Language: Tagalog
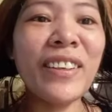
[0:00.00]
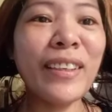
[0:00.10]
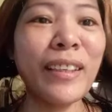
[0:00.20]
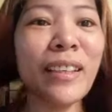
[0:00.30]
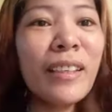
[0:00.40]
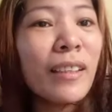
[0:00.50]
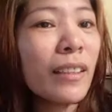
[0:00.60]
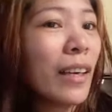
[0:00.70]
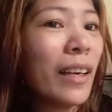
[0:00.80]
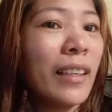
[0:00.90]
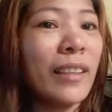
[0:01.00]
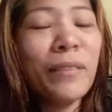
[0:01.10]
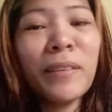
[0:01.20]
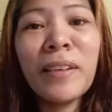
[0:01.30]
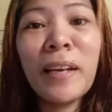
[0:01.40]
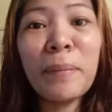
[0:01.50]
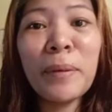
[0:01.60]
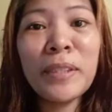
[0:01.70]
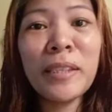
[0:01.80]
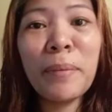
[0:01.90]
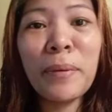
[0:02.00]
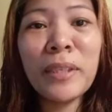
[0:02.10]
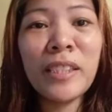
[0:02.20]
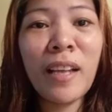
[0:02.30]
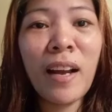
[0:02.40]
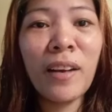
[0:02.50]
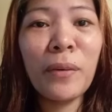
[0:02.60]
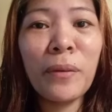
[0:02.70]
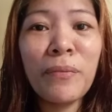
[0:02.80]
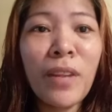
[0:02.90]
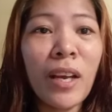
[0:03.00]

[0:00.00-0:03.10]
Oh kakaligo ko lang, pawis na pawis na ako.